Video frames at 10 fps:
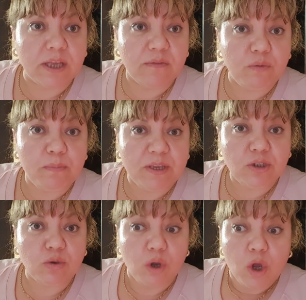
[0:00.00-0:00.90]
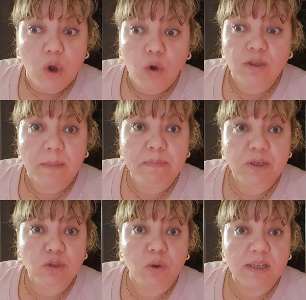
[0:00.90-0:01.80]
на его пенсию, он на
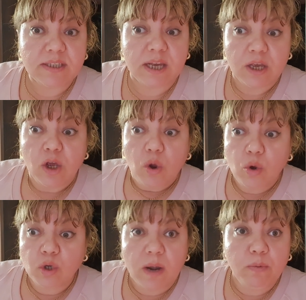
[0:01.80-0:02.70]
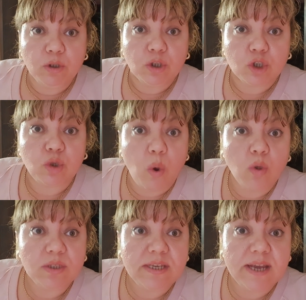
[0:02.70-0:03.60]
пенсию отца. Он работает. Что
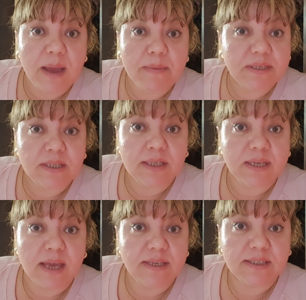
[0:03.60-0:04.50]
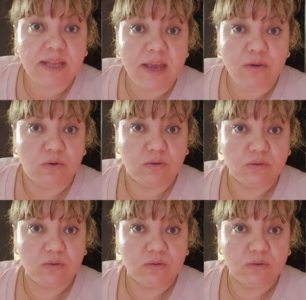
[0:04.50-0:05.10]
он деньгами делает, я не знаю.